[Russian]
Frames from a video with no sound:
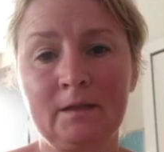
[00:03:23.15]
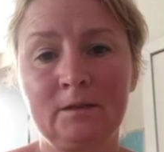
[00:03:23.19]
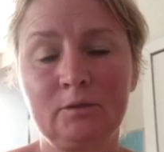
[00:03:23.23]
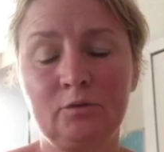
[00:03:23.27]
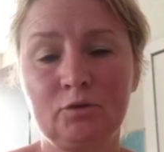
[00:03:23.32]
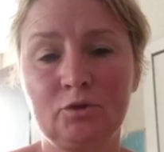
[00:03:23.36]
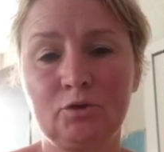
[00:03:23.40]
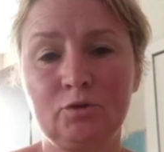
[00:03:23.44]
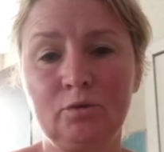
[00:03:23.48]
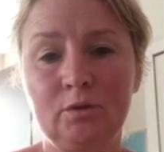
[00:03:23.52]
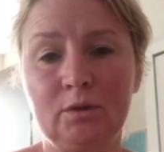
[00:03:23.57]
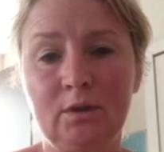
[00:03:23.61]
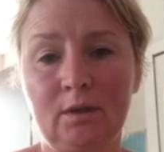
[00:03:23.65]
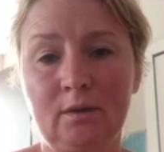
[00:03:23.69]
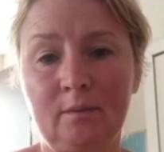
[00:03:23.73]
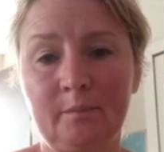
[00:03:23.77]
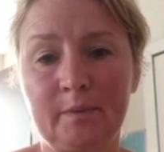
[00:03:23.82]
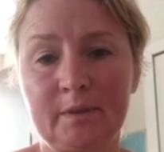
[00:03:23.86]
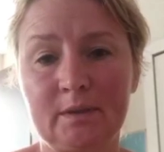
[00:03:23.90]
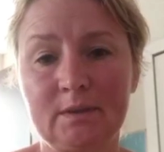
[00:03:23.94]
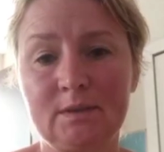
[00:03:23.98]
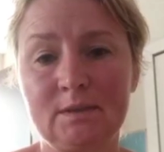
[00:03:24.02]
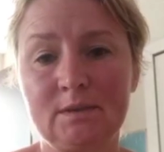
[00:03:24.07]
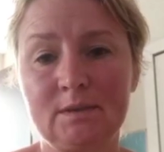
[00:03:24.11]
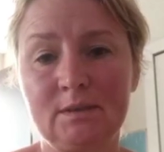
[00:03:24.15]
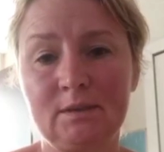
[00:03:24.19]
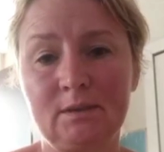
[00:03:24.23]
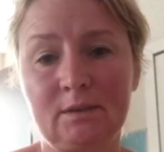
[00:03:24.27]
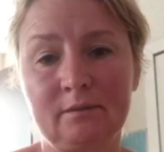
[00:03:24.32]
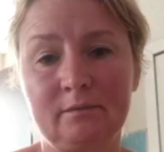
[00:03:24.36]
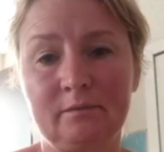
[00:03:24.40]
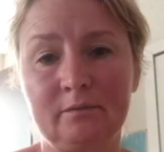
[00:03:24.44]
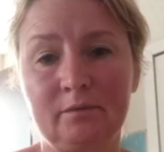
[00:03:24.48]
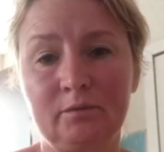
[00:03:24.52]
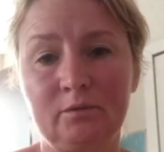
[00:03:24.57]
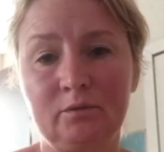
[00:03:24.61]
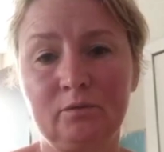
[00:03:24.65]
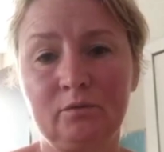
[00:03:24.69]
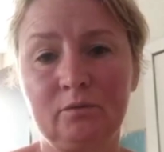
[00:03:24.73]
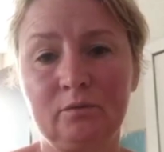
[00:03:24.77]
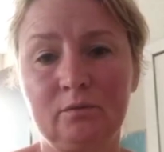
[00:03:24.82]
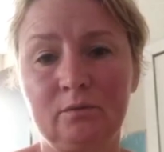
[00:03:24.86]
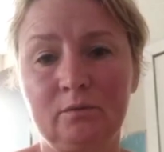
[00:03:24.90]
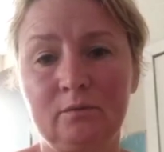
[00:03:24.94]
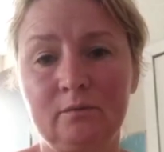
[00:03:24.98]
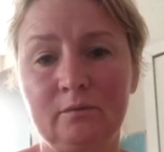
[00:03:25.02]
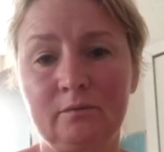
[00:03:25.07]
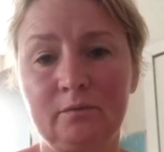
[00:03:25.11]
То, что я простирываю
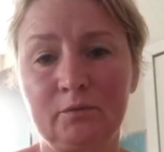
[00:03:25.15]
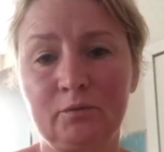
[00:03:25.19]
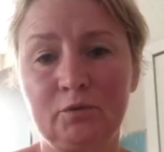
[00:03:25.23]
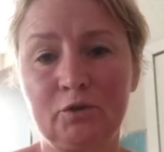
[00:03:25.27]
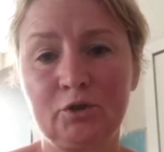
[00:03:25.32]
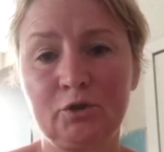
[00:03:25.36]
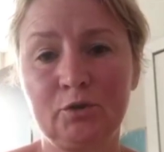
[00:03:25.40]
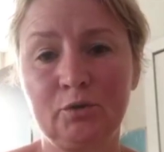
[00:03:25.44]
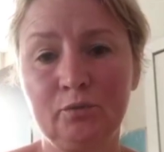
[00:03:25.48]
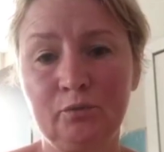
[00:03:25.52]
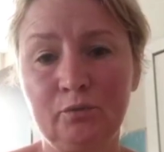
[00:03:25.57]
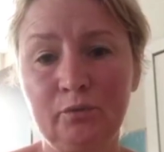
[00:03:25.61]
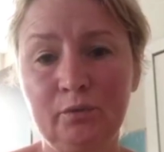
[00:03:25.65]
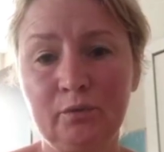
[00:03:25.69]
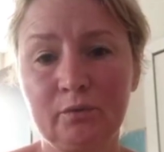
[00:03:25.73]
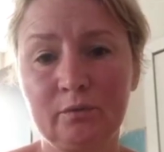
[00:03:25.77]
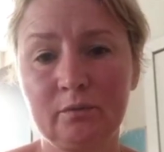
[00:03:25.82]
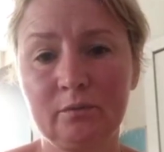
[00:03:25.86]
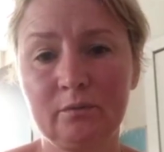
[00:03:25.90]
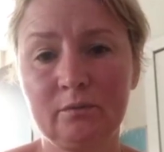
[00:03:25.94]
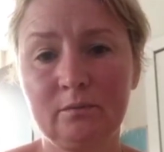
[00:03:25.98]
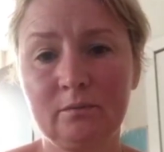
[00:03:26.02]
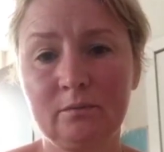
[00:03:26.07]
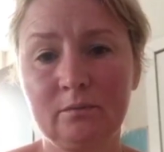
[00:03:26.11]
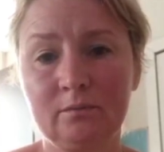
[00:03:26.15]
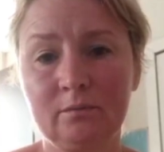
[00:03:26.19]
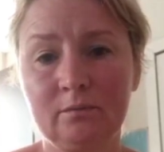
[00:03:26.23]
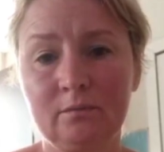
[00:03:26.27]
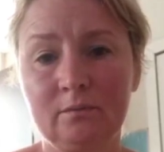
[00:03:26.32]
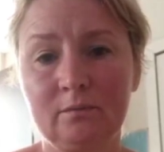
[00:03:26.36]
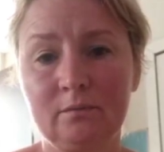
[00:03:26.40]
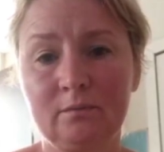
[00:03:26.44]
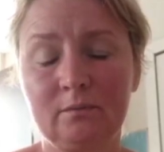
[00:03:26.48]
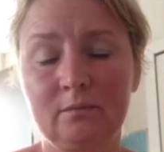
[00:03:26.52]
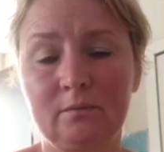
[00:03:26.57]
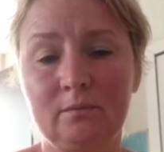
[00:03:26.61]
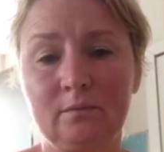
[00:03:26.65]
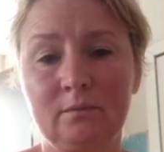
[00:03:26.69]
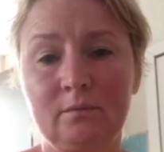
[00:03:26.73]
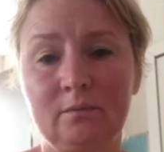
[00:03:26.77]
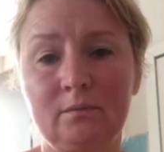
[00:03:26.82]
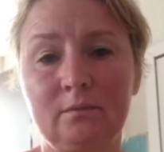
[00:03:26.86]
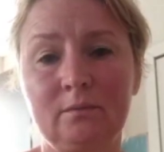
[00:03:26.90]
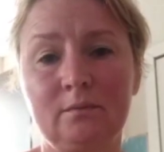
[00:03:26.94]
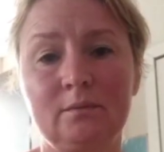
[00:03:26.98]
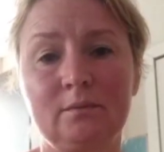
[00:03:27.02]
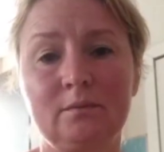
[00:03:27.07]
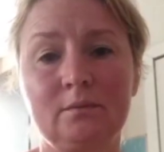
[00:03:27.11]
вручную,
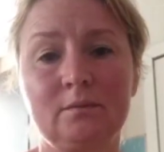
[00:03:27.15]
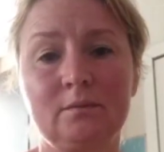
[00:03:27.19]
а,